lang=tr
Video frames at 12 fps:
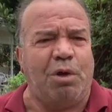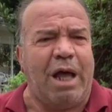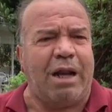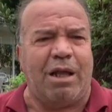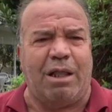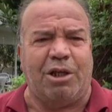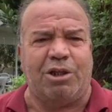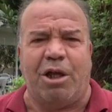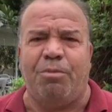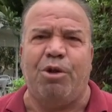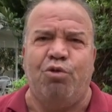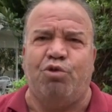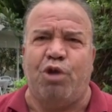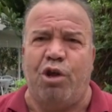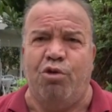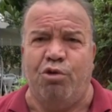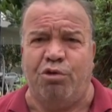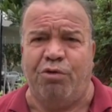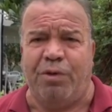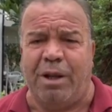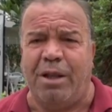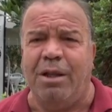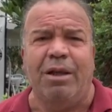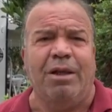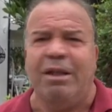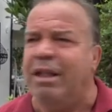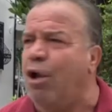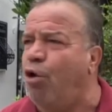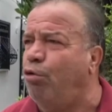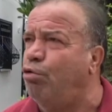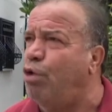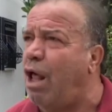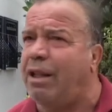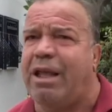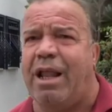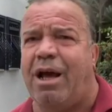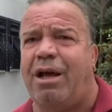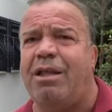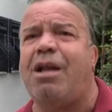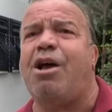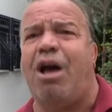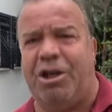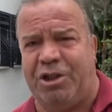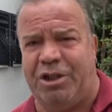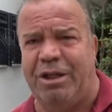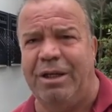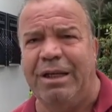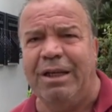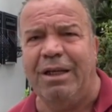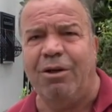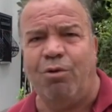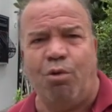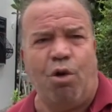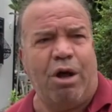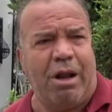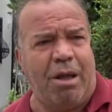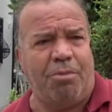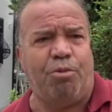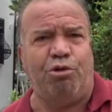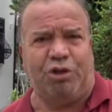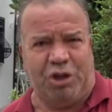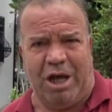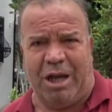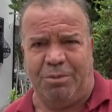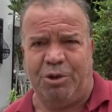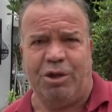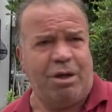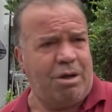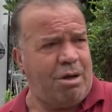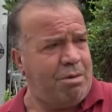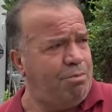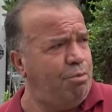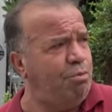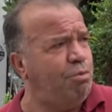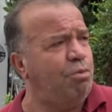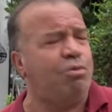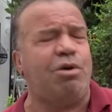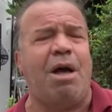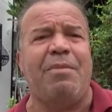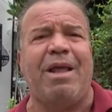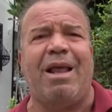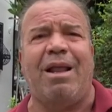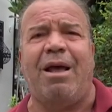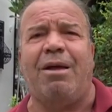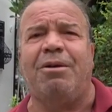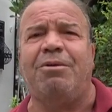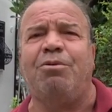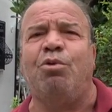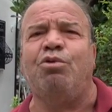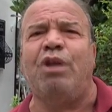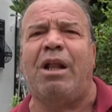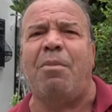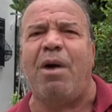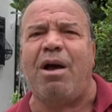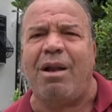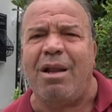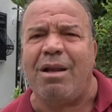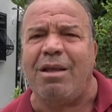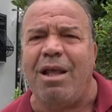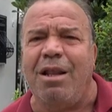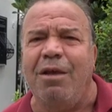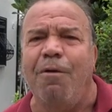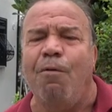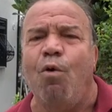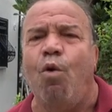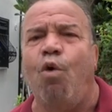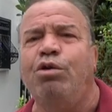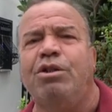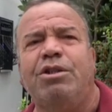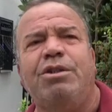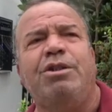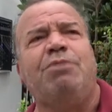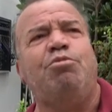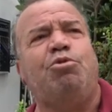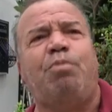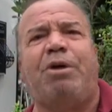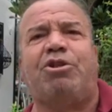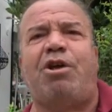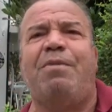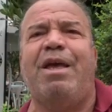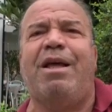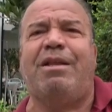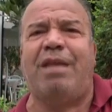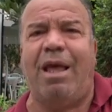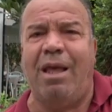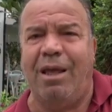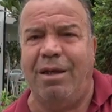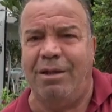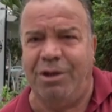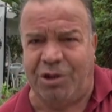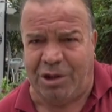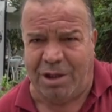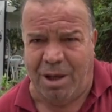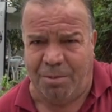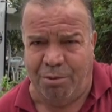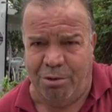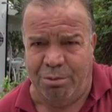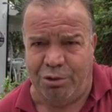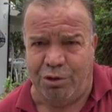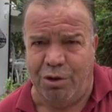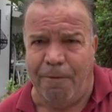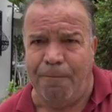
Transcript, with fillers: arkadaşlar birinin üzerine yürüdü falan. Ne olduğunu anlayana kadar kaçtı. O ara polis çağırmıştık. Kamerayla onlara bakarlarken o hırsız gitmiş başka bir yerde hırsızlık yapıyormuş.